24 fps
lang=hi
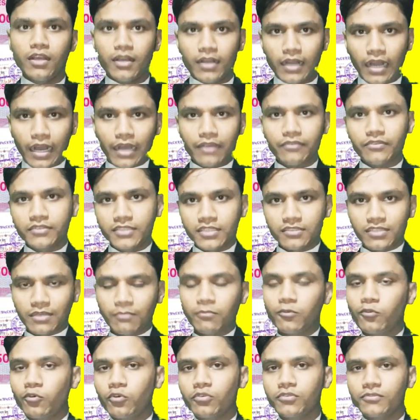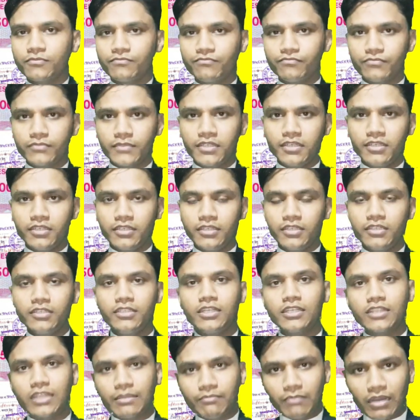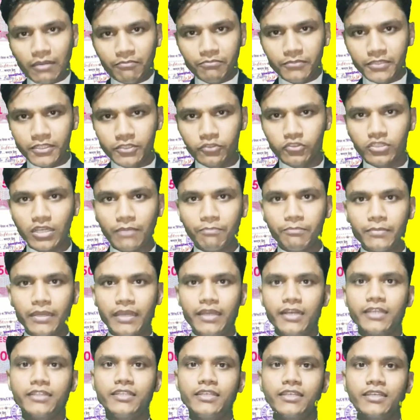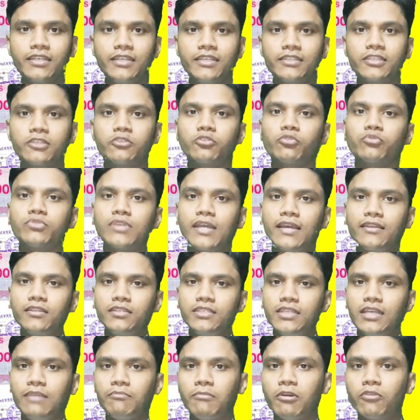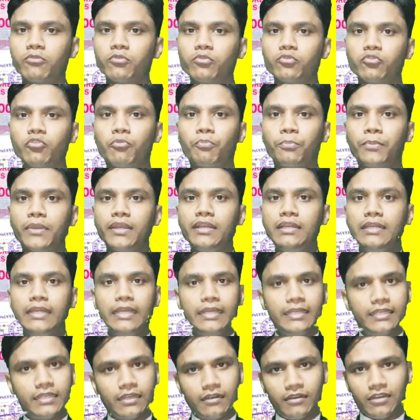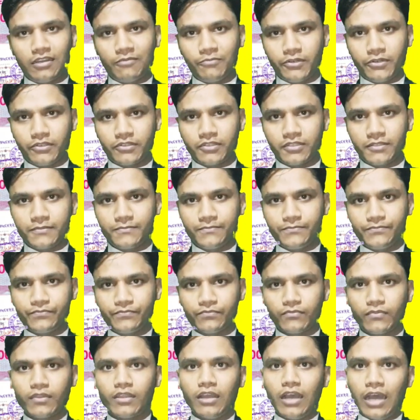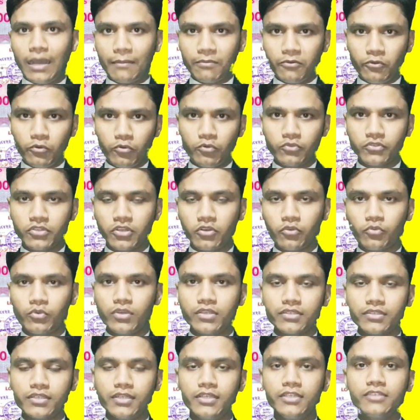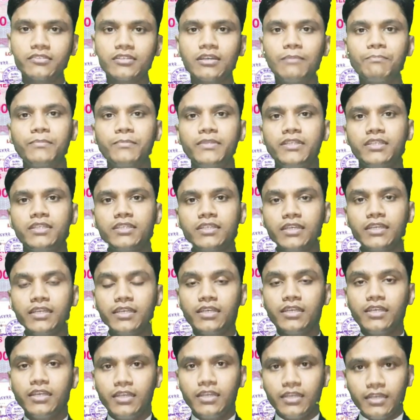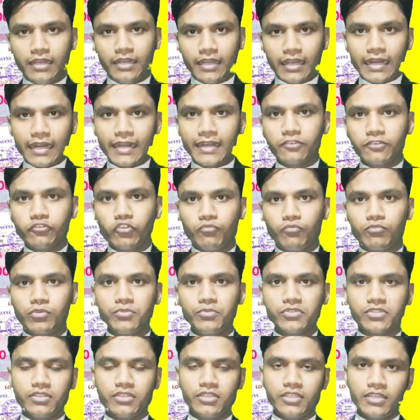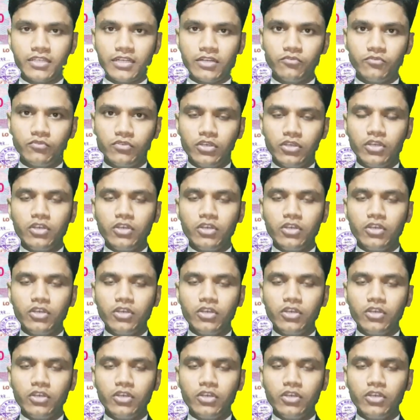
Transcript: काश ये सब लोग ये तमाम वीडियोज आप पहले देख लेते तो शायद ये अमाउंट उनको पे नहीं करना पड़ता आप लोगों से रिक्वेस्ट है इस कंपनी के रिगार्डिंग जो इन्फॉर्मेशन दे रहा हूँ